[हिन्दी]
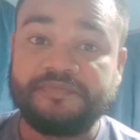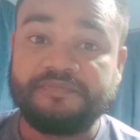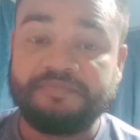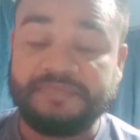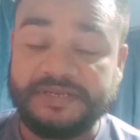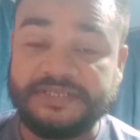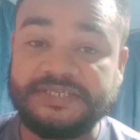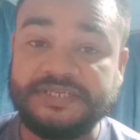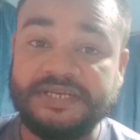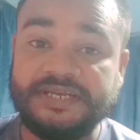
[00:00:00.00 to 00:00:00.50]

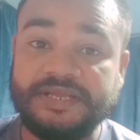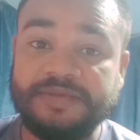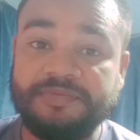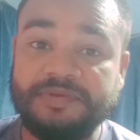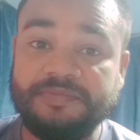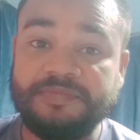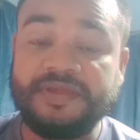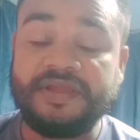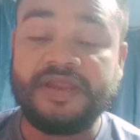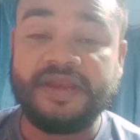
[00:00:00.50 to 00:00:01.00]
मर्चेंट
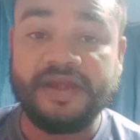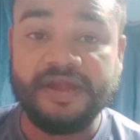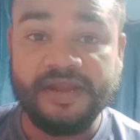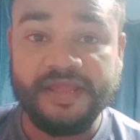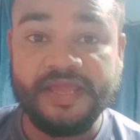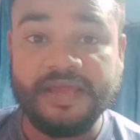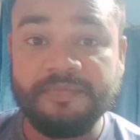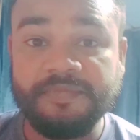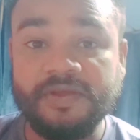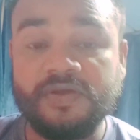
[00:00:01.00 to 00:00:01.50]
नेवी में
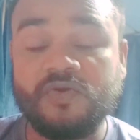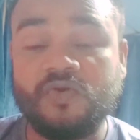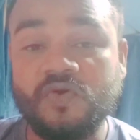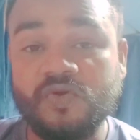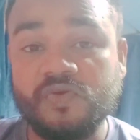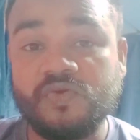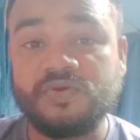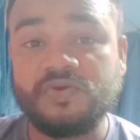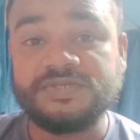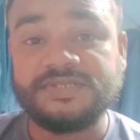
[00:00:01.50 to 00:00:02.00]
इंडिया में
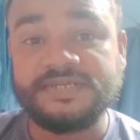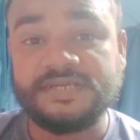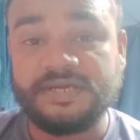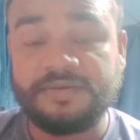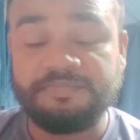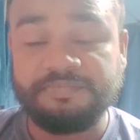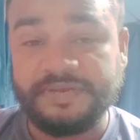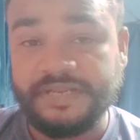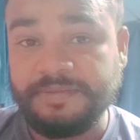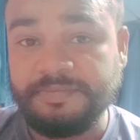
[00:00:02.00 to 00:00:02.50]
कौन कौन सी
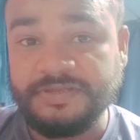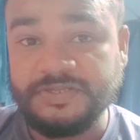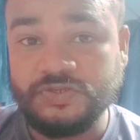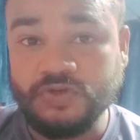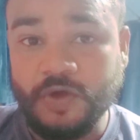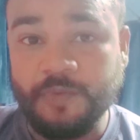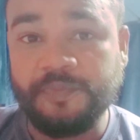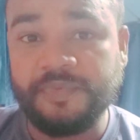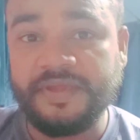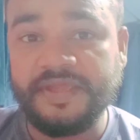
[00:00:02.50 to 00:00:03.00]
कंपनी में
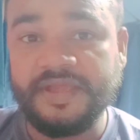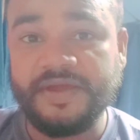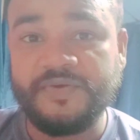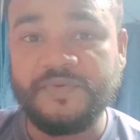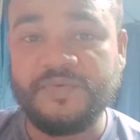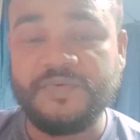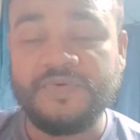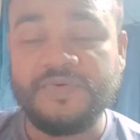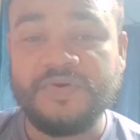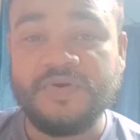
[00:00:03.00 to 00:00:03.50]
जॉब किया
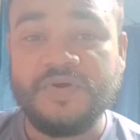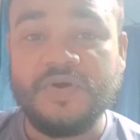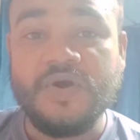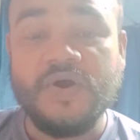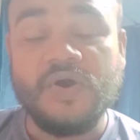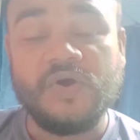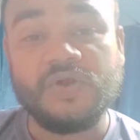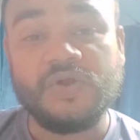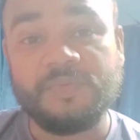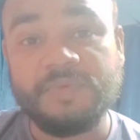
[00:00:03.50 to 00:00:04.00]
हूँ
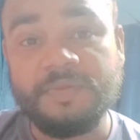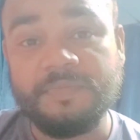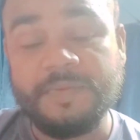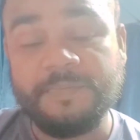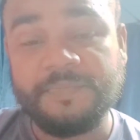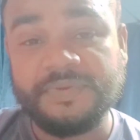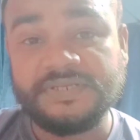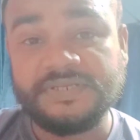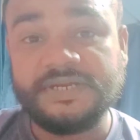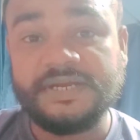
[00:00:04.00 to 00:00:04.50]
और अभी मैं
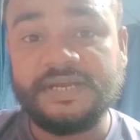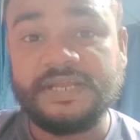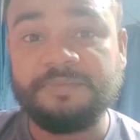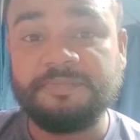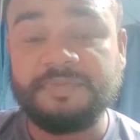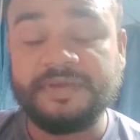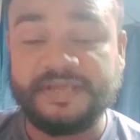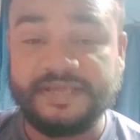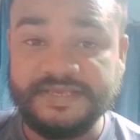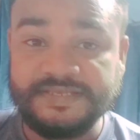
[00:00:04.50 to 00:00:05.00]
प्रेजेंट टाइम
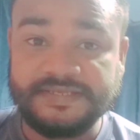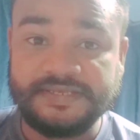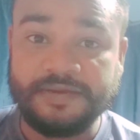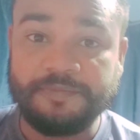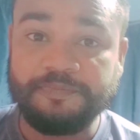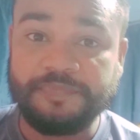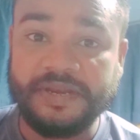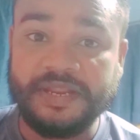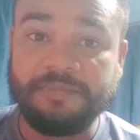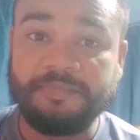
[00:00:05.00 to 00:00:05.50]
में किस
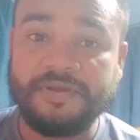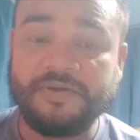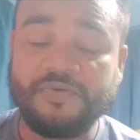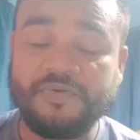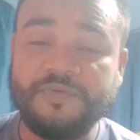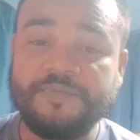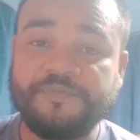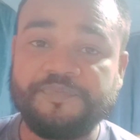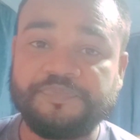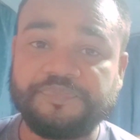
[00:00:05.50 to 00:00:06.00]
कंपनी में हूँ